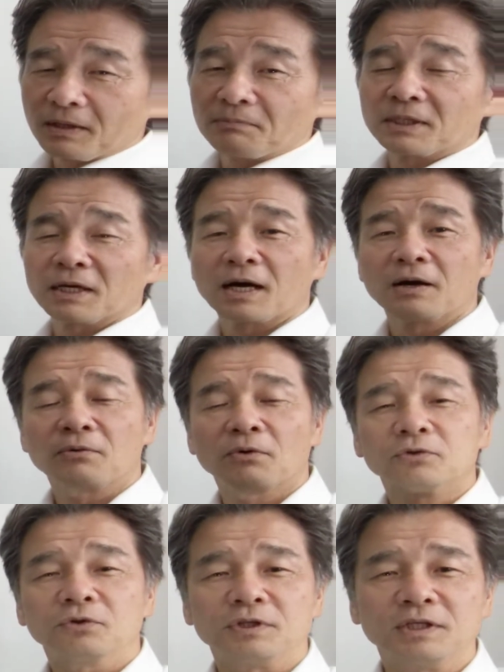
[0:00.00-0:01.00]
で、また観
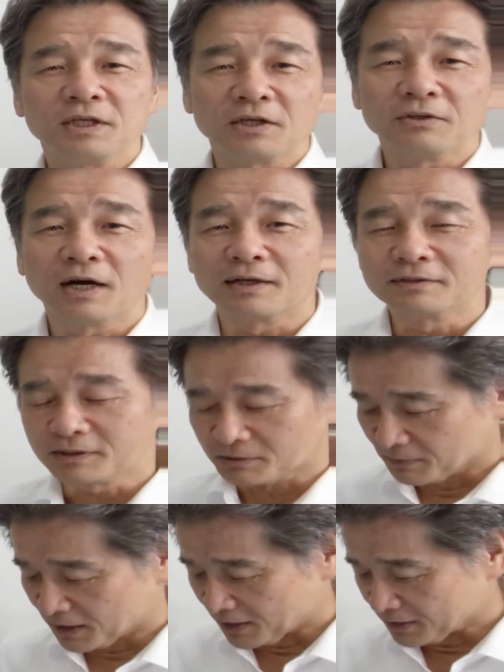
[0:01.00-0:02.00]
光の人気のある
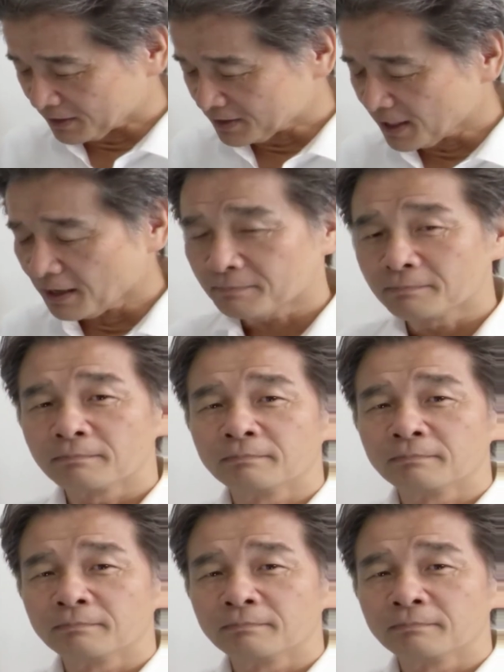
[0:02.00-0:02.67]
島なんですね。